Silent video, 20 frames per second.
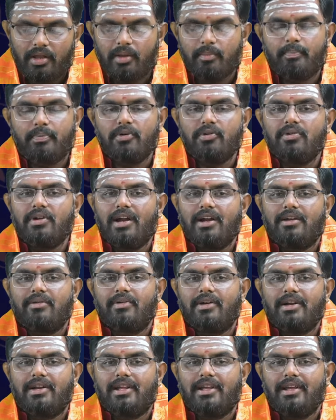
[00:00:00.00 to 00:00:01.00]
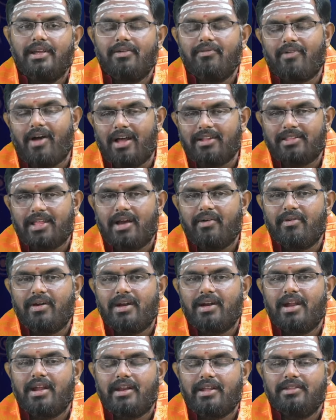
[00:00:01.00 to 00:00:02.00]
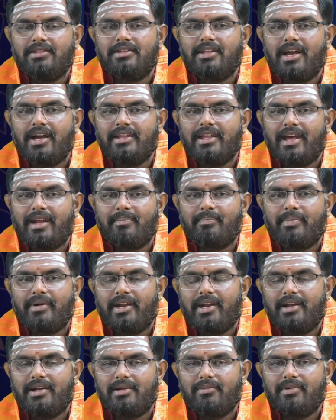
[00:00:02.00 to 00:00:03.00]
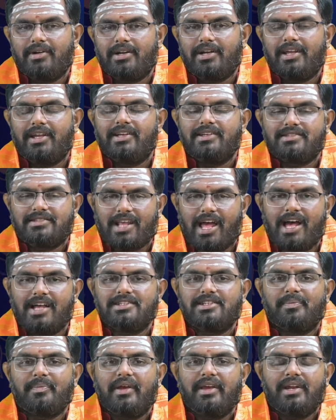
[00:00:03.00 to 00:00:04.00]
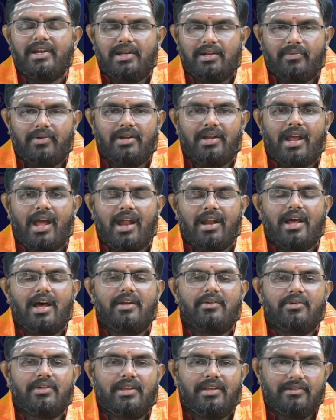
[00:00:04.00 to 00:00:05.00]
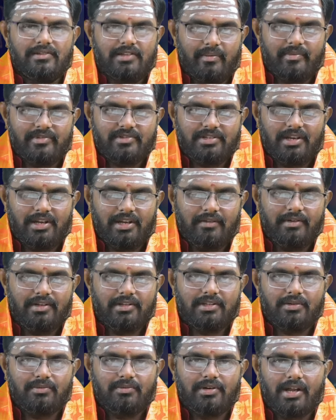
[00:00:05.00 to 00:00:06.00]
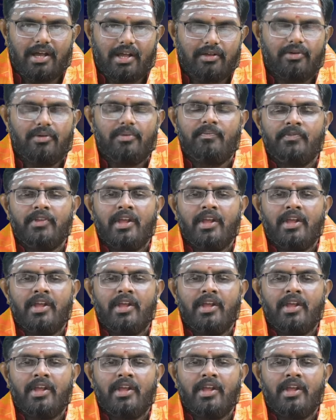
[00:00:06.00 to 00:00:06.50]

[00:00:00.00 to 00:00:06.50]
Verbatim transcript: ఇప్పుడున్నటువంటి వాతావరణ రీత్యా ఏర్పడేటువంటి సహజమైనటువంటి అనారోగ్య సమస్యలు ఏవైతే ఉన్నాయో